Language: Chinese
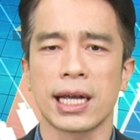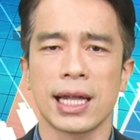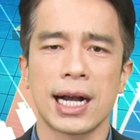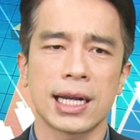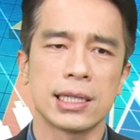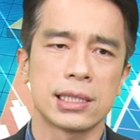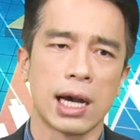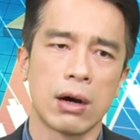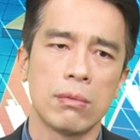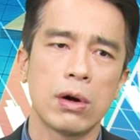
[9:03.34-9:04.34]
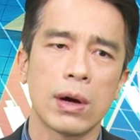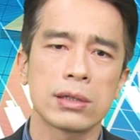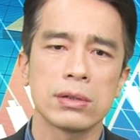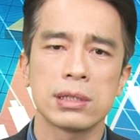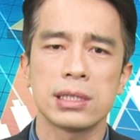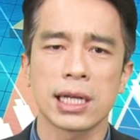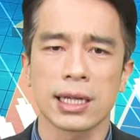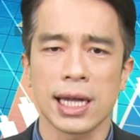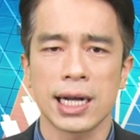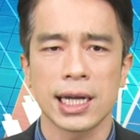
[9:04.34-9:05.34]
大家看一下，我们环游世界
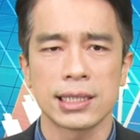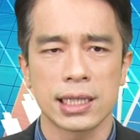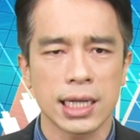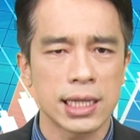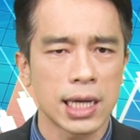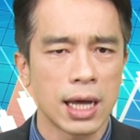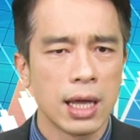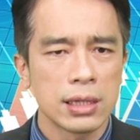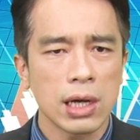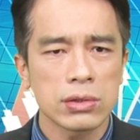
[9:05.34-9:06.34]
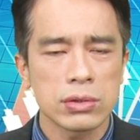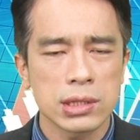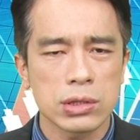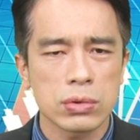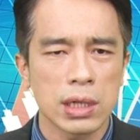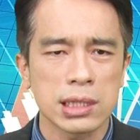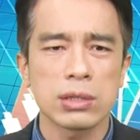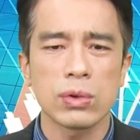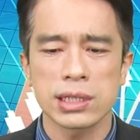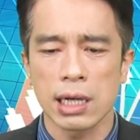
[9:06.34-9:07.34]
给大家看一下，你看一下道琼指数啊，这
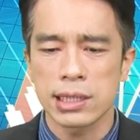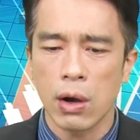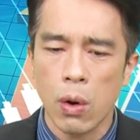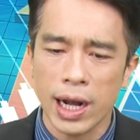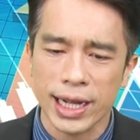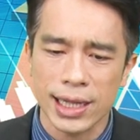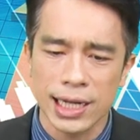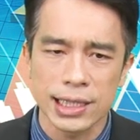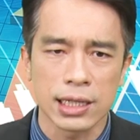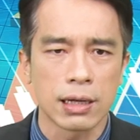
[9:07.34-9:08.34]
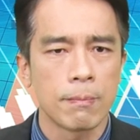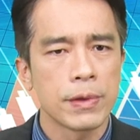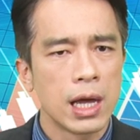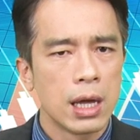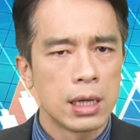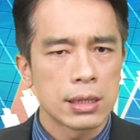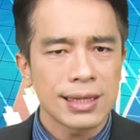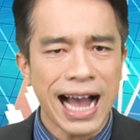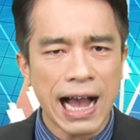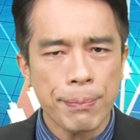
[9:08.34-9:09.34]
是我早上画给大家的。
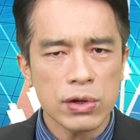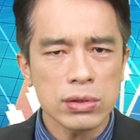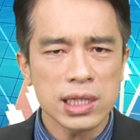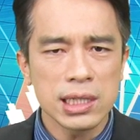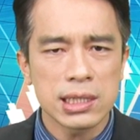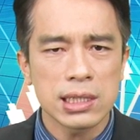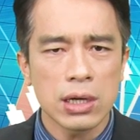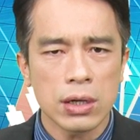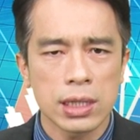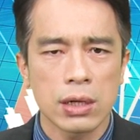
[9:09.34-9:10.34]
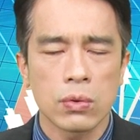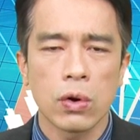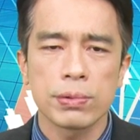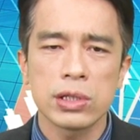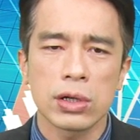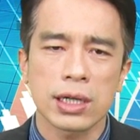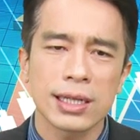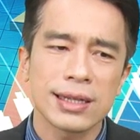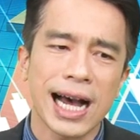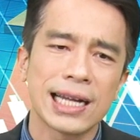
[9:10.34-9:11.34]
W 底之后呢，我不是有
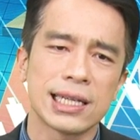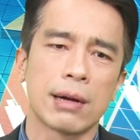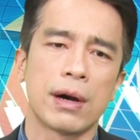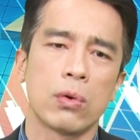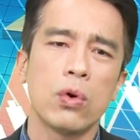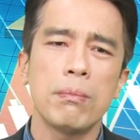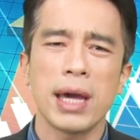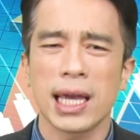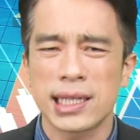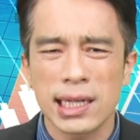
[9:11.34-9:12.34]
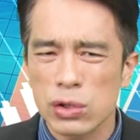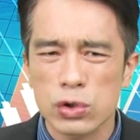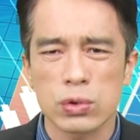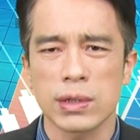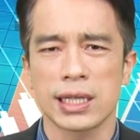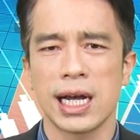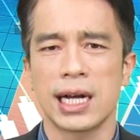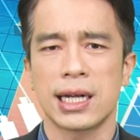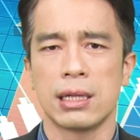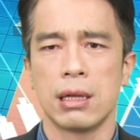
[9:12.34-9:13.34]
跟大家讲吗？我每天都数给大
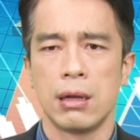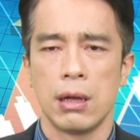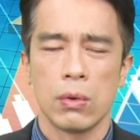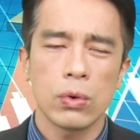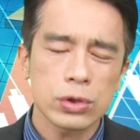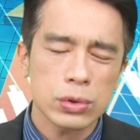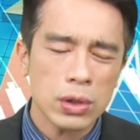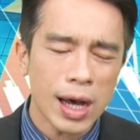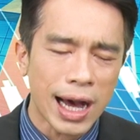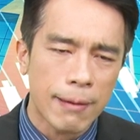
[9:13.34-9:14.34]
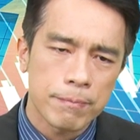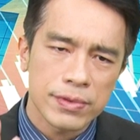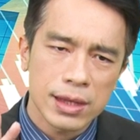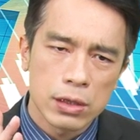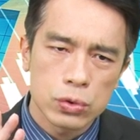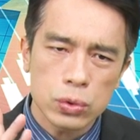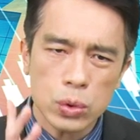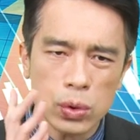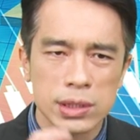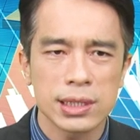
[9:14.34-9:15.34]
家看。我说啊，如
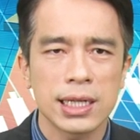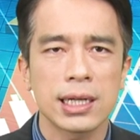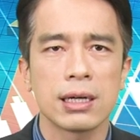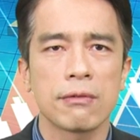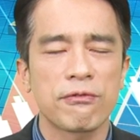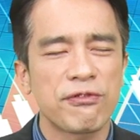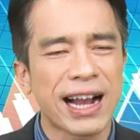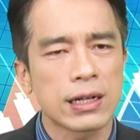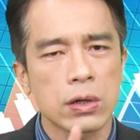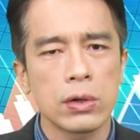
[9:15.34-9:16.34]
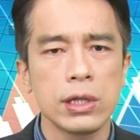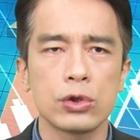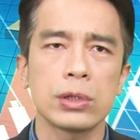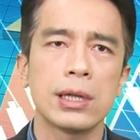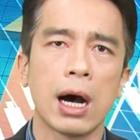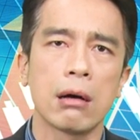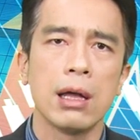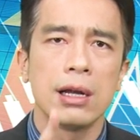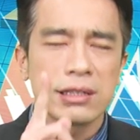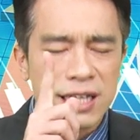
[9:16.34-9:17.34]
果是一个反攻的讯号，
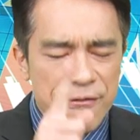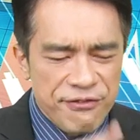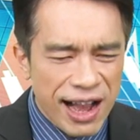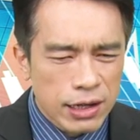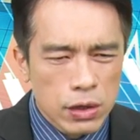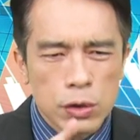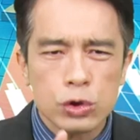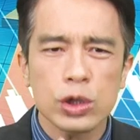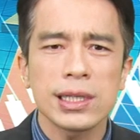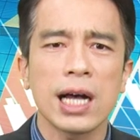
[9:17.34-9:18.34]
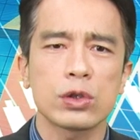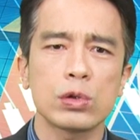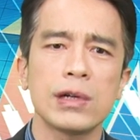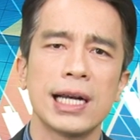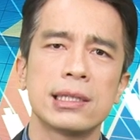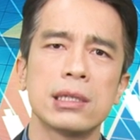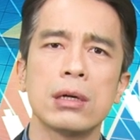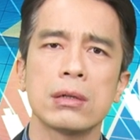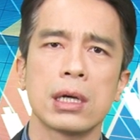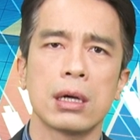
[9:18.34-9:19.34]
在反攻讯号出来之
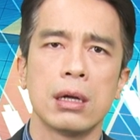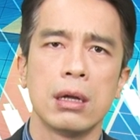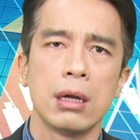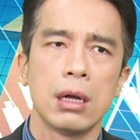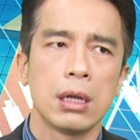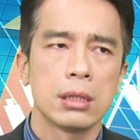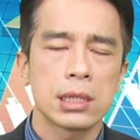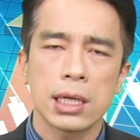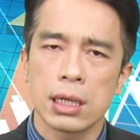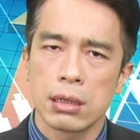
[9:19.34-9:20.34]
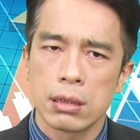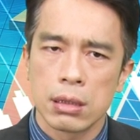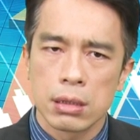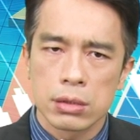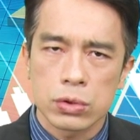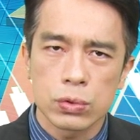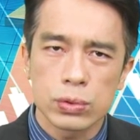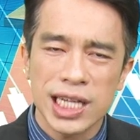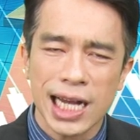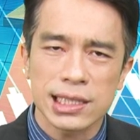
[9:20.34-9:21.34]
后呢，这个
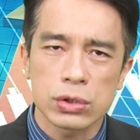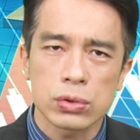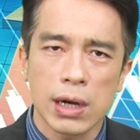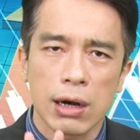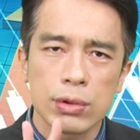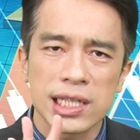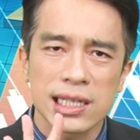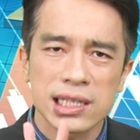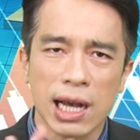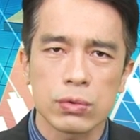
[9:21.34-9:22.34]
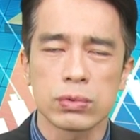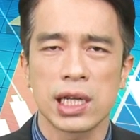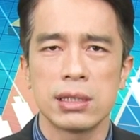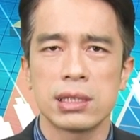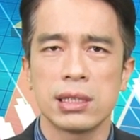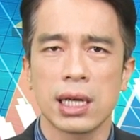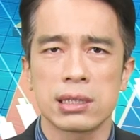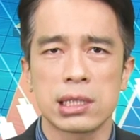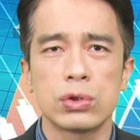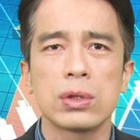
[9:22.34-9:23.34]
股价指数啊，会在三五天之内
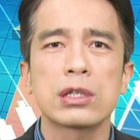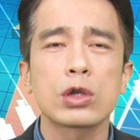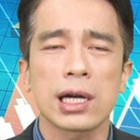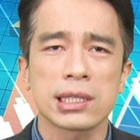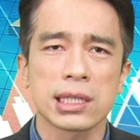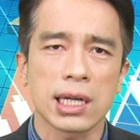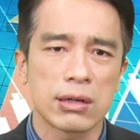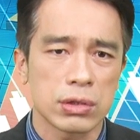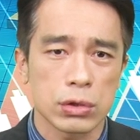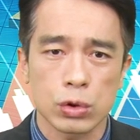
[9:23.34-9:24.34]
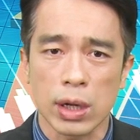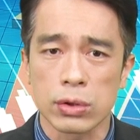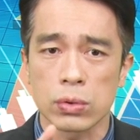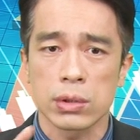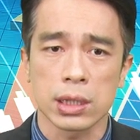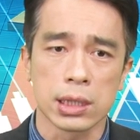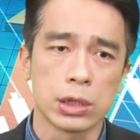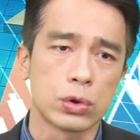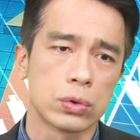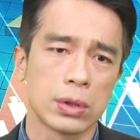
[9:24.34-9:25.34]
持续的创新高，就是短多的
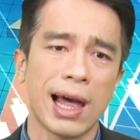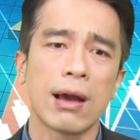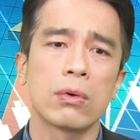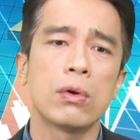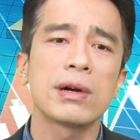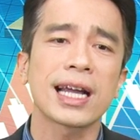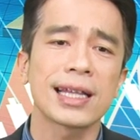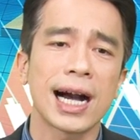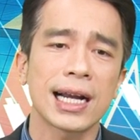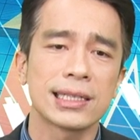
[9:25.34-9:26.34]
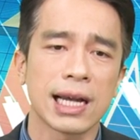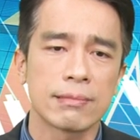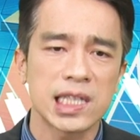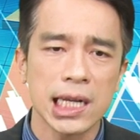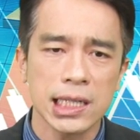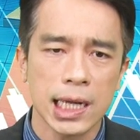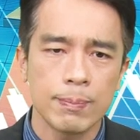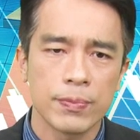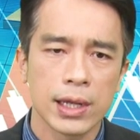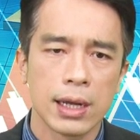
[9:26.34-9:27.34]
格局。来，我们给大家看一下，这一
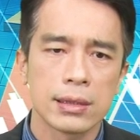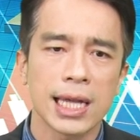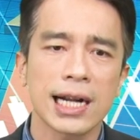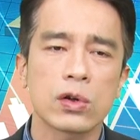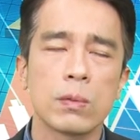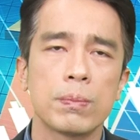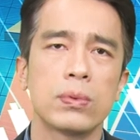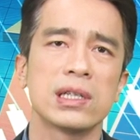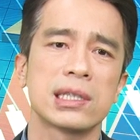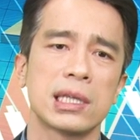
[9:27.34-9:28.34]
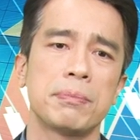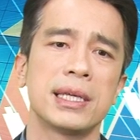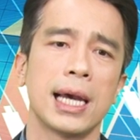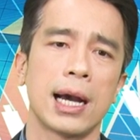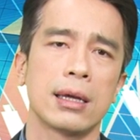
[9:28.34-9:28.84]
天它公布了 CPI。